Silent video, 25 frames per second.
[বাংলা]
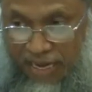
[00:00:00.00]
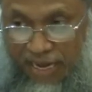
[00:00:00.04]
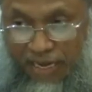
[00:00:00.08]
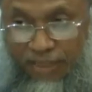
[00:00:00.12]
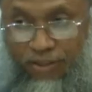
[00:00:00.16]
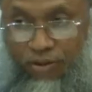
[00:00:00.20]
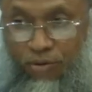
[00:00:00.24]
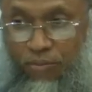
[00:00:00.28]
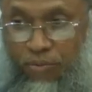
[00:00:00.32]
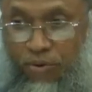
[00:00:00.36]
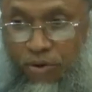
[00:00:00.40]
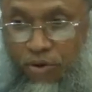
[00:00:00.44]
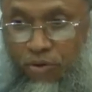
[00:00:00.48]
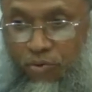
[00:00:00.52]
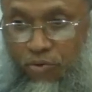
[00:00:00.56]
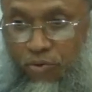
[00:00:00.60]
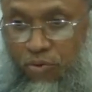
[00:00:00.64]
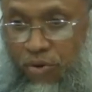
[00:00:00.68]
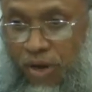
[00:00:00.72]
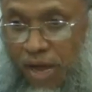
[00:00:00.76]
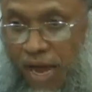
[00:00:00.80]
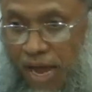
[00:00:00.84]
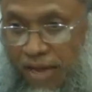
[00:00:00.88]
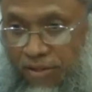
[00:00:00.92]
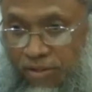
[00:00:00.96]
এত বড়
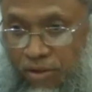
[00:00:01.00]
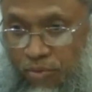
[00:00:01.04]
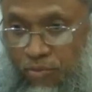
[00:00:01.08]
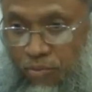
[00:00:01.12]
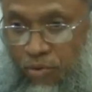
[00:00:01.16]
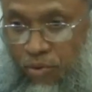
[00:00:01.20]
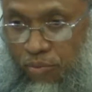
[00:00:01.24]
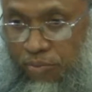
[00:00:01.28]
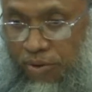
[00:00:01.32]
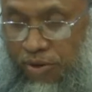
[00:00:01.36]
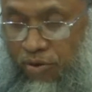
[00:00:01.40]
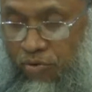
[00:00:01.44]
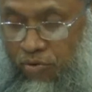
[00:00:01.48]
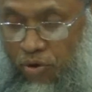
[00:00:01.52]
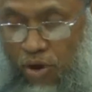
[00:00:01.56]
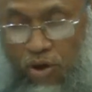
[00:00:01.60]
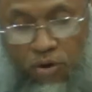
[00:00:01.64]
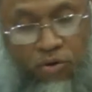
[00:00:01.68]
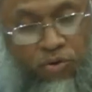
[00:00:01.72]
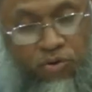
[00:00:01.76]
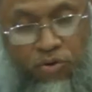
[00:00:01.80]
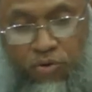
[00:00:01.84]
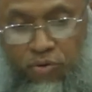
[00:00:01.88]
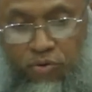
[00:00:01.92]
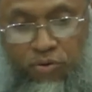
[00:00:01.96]
গুণা একজন মোমেন
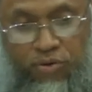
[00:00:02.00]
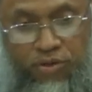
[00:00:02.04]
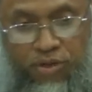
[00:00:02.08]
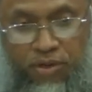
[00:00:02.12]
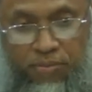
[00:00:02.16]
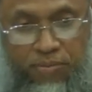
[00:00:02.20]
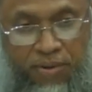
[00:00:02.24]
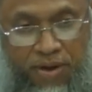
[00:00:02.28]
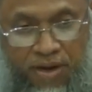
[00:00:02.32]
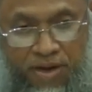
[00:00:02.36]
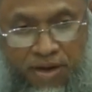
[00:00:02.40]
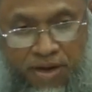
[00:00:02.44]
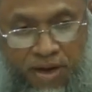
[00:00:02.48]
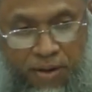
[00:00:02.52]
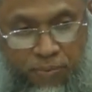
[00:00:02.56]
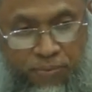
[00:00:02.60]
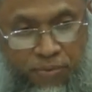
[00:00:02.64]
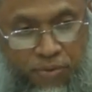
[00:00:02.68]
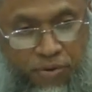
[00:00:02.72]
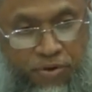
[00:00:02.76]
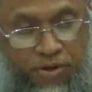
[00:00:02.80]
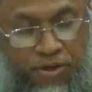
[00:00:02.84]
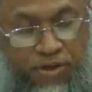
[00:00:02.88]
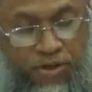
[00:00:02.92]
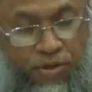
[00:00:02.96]
কখনো করতে পারে না
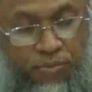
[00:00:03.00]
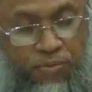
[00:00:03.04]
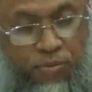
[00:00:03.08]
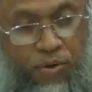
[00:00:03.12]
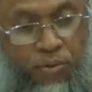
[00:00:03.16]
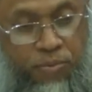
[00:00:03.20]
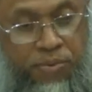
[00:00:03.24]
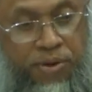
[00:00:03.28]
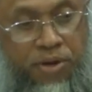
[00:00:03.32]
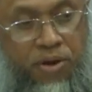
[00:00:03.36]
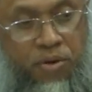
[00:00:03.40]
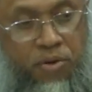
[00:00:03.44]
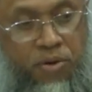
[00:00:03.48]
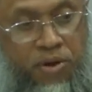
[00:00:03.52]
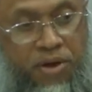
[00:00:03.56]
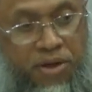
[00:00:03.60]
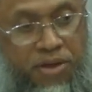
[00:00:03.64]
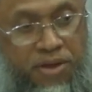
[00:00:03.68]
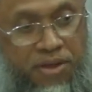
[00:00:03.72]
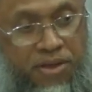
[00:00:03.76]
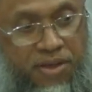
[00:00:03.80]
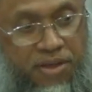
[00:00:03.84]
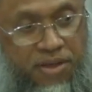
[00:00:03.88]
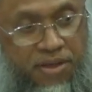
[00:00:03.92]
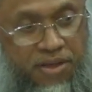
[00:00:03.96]
প্রকৃত মোমেন হলে
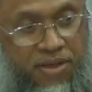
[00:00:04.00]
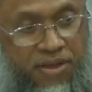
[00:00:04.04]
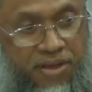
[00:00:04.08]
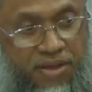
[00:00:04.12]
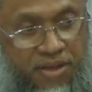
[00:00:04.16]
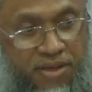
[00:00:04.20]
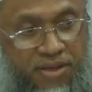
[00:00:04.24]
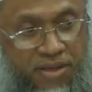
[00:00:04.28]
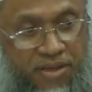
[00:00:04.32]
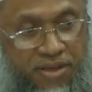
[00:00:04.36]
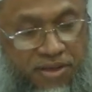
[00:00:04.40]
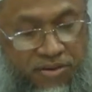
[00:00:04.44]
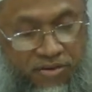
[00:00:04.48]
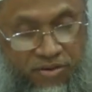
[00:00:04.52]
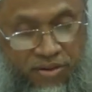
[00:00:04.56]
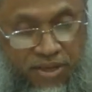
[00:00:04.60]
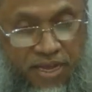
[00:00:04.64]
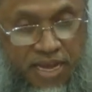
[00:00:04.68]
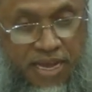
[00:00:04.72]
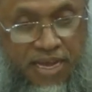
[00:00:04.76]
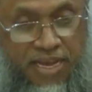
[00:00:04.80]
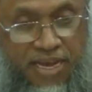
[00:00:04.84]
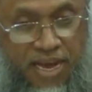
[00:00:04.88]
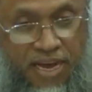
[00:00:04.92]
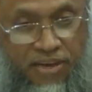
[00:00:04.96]
যদি
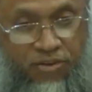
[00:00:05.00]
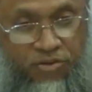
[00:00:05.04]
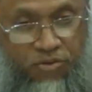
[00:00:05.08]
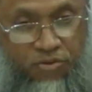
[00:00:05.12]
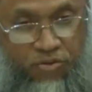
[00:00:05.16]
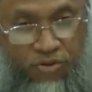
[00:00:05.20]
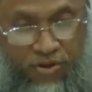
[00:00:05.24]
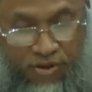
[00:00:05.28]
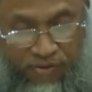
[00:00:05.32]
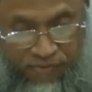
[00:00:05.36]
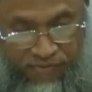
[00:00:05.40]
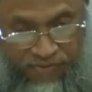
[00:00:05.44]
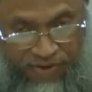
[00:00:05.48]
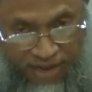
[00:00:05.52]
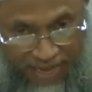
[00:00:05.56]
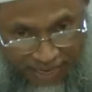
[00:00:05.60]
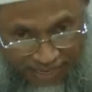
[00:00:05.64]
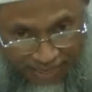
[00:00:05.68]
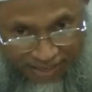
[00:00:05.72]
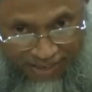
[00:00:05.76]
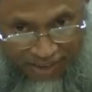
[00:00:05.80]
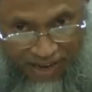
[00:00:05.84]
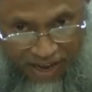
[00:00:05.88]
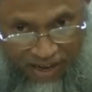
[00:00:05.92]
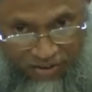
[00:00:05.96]
এই কাজ করে
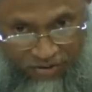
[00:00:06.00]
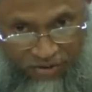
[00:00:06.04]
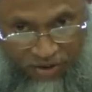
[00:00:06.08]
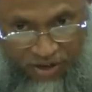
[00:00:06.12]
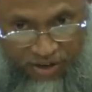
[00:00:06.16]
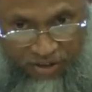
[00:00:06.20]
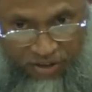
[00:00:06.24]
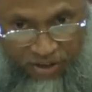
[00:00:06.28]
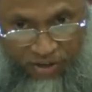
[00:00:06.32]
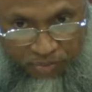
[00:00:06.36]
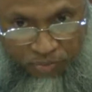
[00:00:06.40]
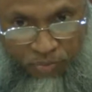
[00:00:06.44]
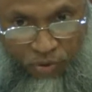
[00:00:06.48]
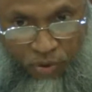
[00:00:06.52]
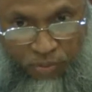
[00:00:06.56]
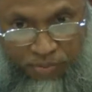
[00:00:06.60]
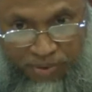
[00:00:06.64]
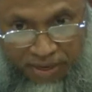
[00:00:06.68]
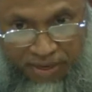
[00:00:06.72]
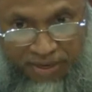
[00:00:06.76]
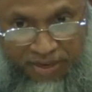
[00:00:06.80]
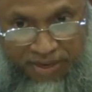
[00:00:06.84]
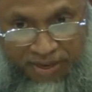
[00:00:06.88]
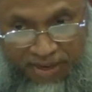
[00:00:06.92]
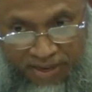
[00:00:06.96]
ফেলে আসলে সে
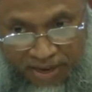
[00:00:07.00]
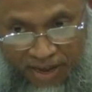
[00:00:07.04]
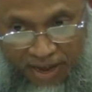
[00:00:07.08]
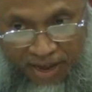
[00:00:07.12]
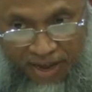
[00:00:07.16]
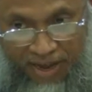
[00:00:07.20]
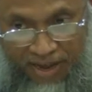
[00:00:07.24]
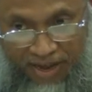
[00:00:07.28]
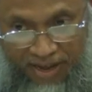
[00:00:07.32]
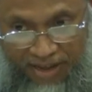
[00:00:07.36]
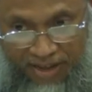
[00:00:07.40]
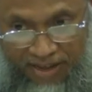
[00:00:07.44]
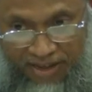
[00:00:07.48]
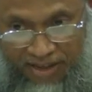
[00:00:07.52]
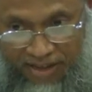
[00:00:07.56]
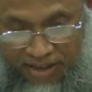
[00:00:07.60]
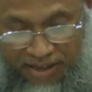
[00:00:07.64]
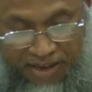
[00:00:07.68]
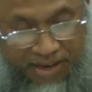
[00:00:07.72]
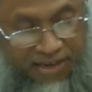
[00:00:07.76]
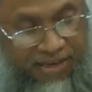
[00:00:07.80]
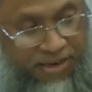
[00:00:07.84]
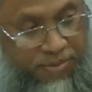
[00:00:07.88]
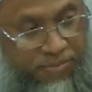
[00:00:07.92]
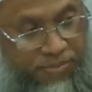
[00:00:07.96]
মোমেন কিনা
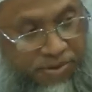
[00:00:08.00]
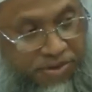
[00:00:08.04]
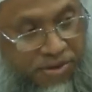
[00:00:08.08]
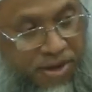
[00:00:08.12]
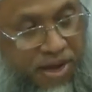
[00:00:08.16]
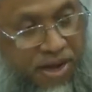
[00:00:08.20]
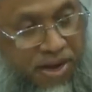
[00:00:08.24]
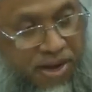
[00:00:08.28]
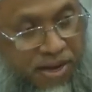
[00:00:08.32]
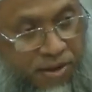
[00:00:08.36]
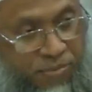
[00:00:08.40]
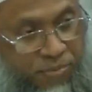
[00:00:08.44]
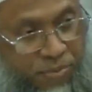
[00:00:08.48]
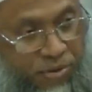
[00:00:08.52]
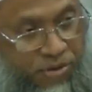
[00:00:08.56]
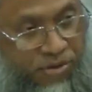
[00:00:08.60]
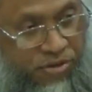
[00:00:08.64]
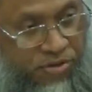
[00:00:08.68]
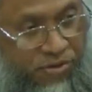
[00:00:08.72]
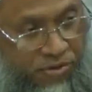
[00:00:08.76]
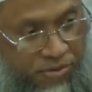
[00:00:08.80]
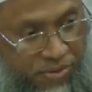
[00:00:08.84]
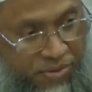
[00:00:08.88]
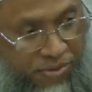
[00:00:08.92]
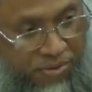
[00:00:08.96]
এটা বিশাল এক
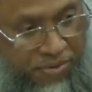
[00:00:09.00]
প্রশ্ন